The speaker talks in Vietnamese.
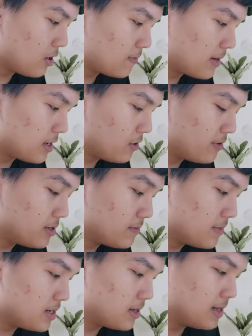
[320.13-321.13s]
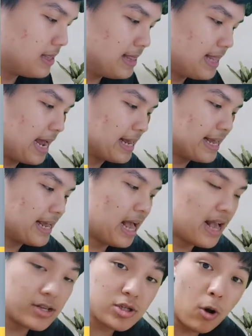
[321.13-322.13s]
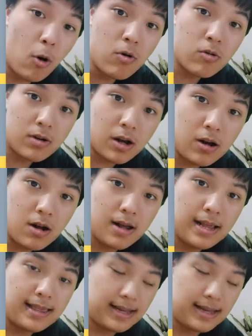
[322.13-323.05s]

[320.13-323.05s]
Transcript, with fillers: do bạn lưu ý cho mình là cái hệ số của nó